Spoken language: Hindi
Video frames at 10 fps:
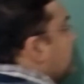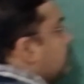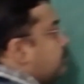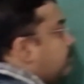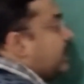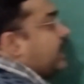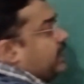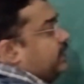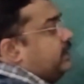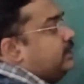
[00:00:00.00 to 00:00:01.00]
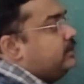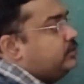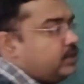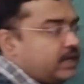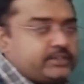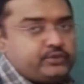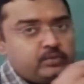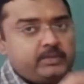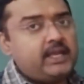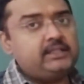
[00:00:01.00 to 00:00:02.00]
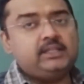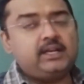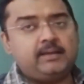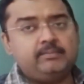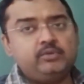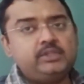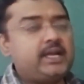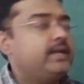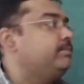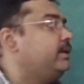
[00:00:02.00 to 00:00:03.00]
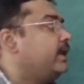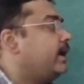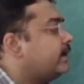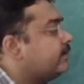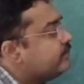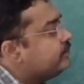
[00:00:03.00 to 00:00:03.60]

बड़ा है तो रास्तों में अंतर आपको दिखाई पड़ रहा है